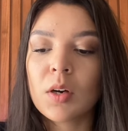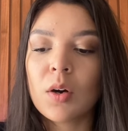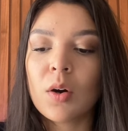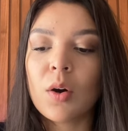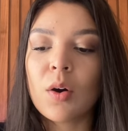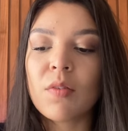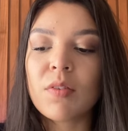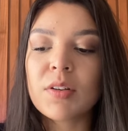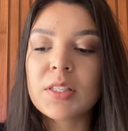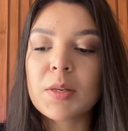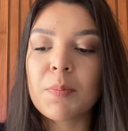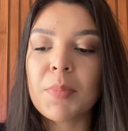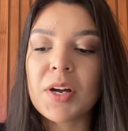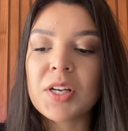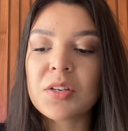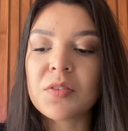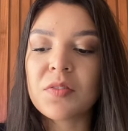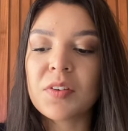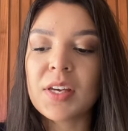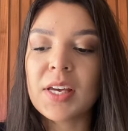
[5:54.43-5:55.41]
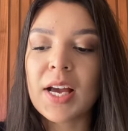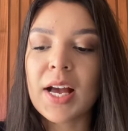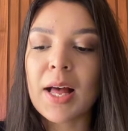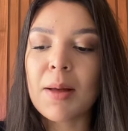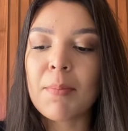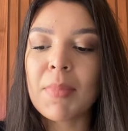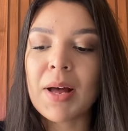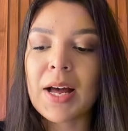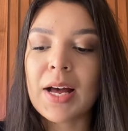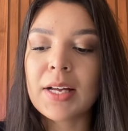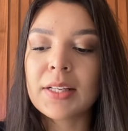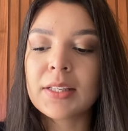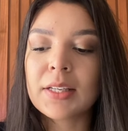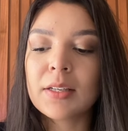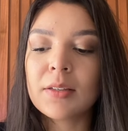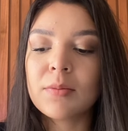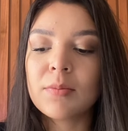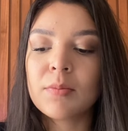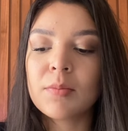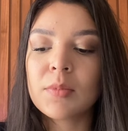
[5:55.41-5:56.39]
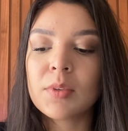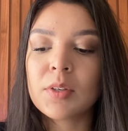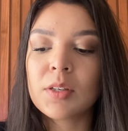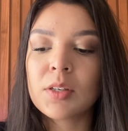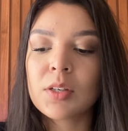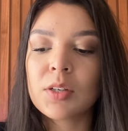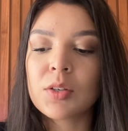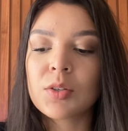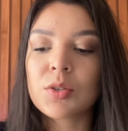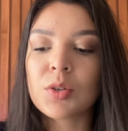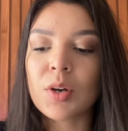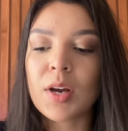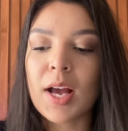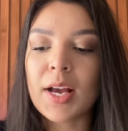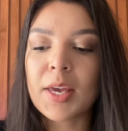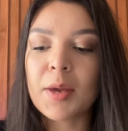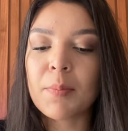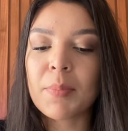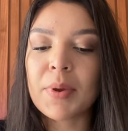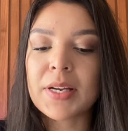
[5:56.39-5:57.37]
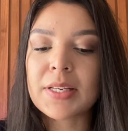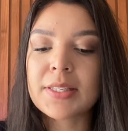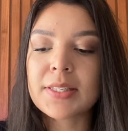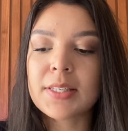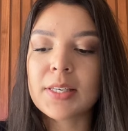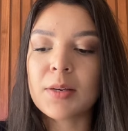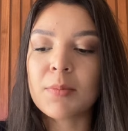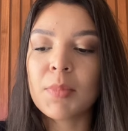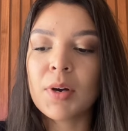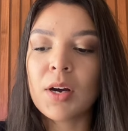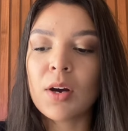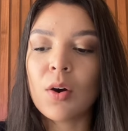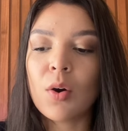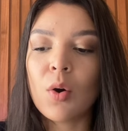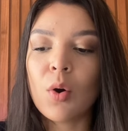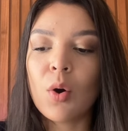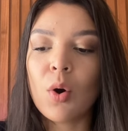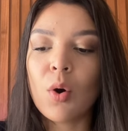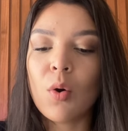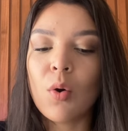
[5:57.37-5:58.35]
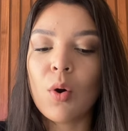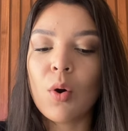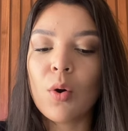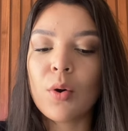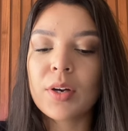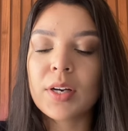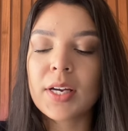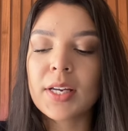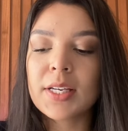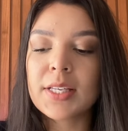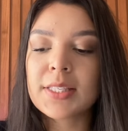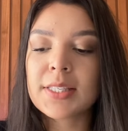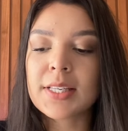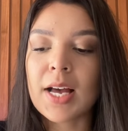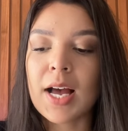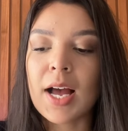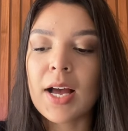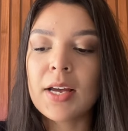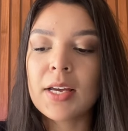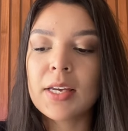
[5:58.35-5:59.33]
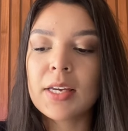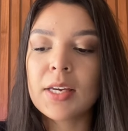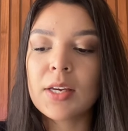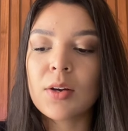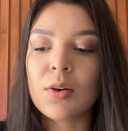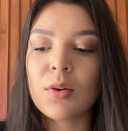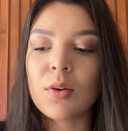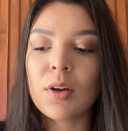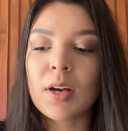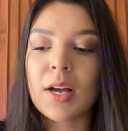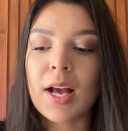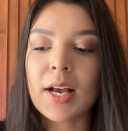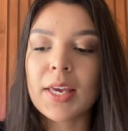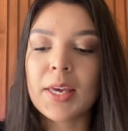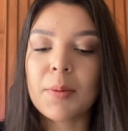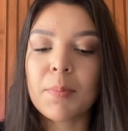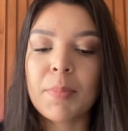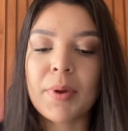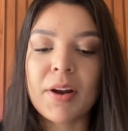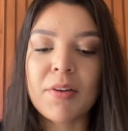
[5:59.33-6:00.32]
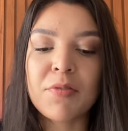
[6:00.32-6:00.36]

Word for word: ou você pode vir em camada jogar aqui para cima ou organizar e colocar aqui para